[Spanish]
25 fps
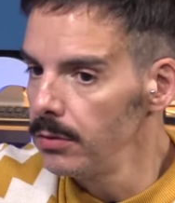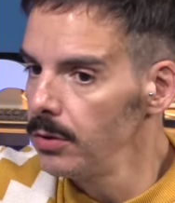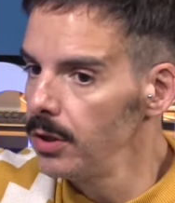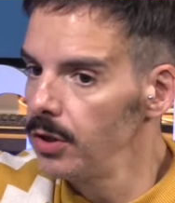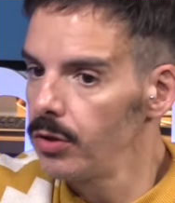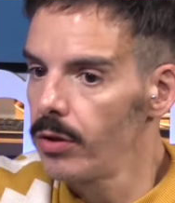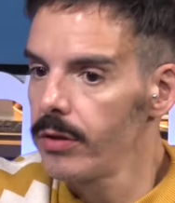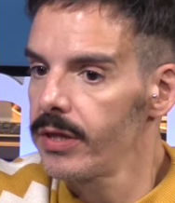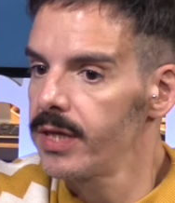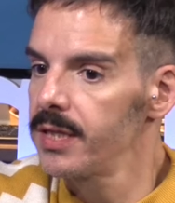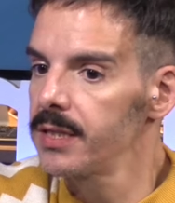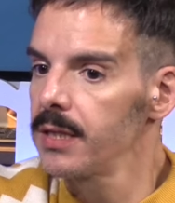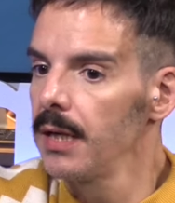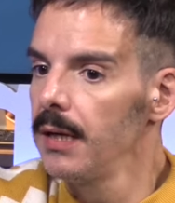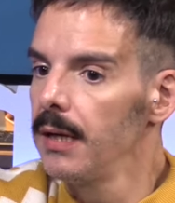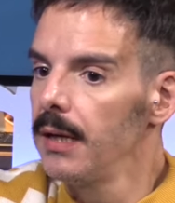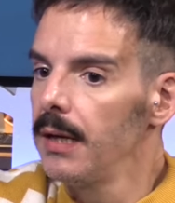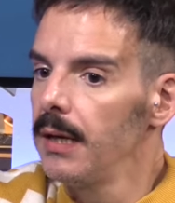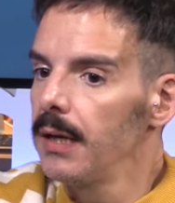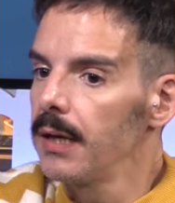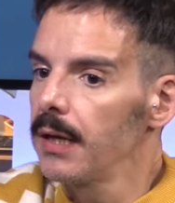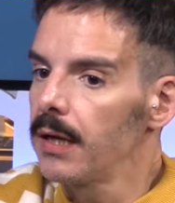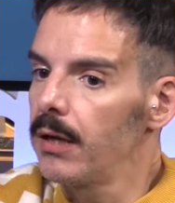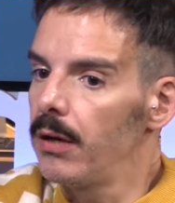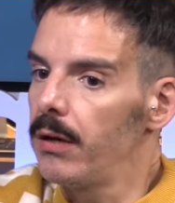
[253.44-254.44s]
Entonces,
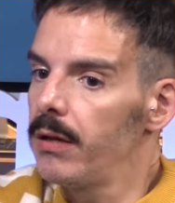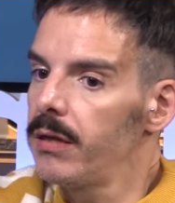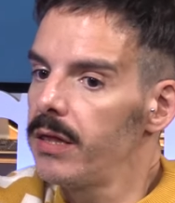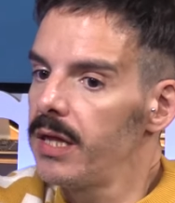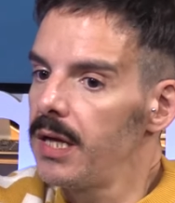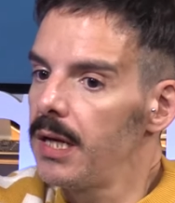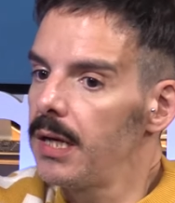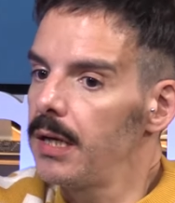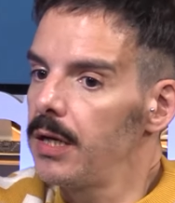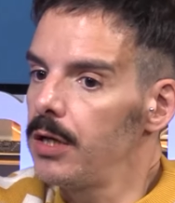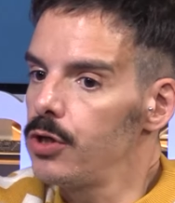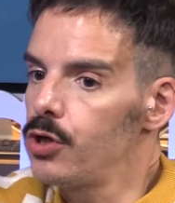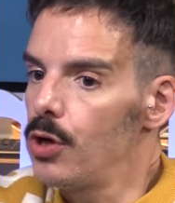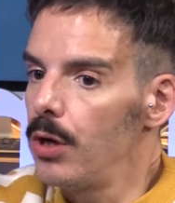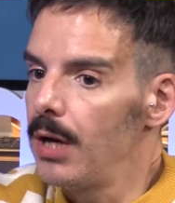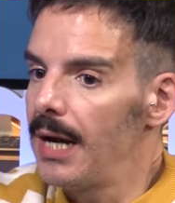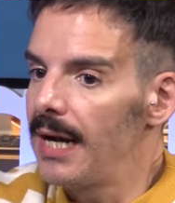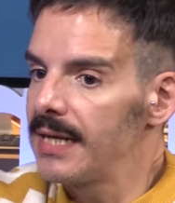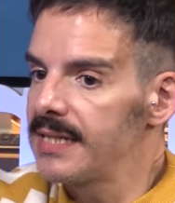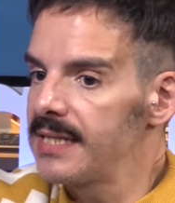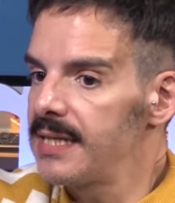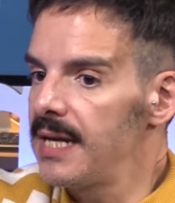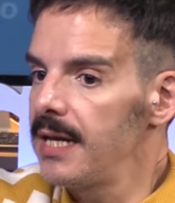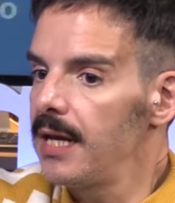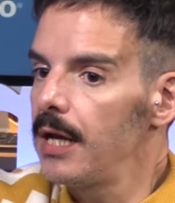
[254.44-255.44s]
quiero decir, yo en
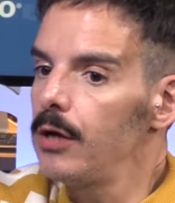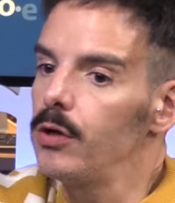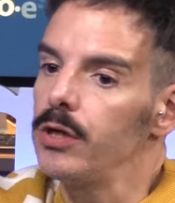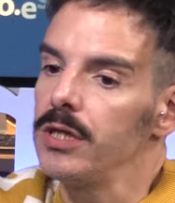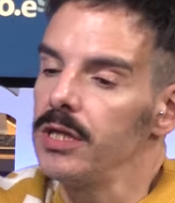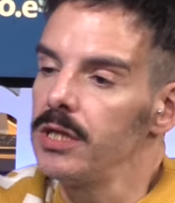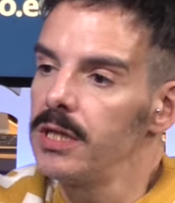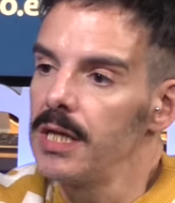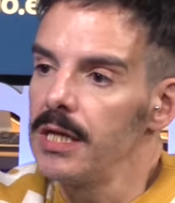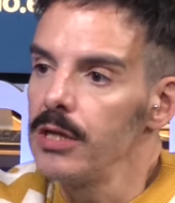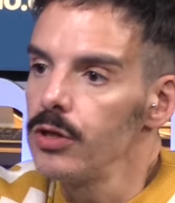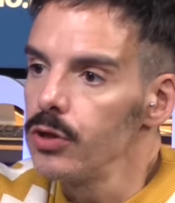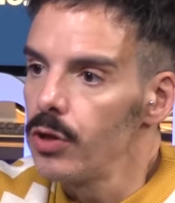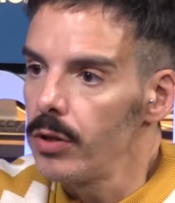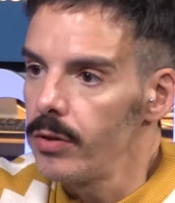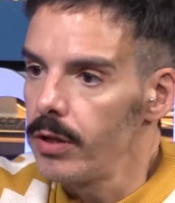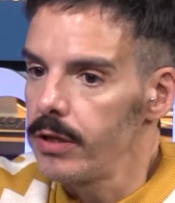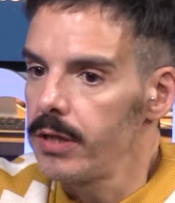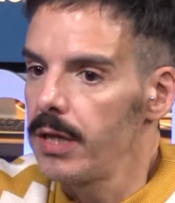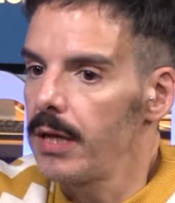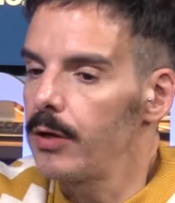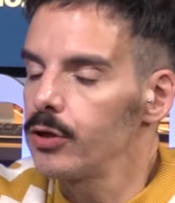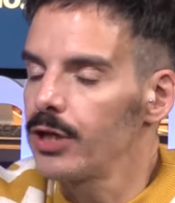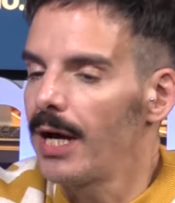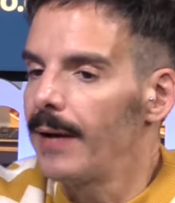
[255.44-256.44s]
la serie lo intento
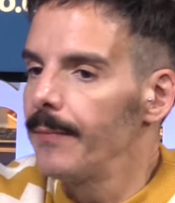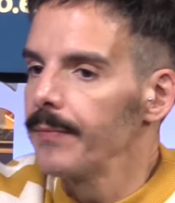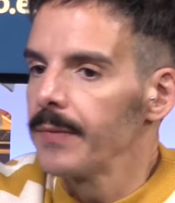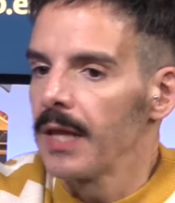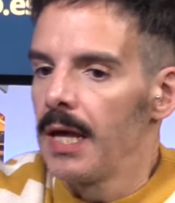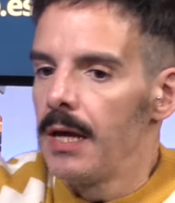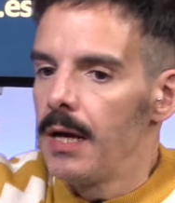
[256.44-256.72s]
decir, o sea,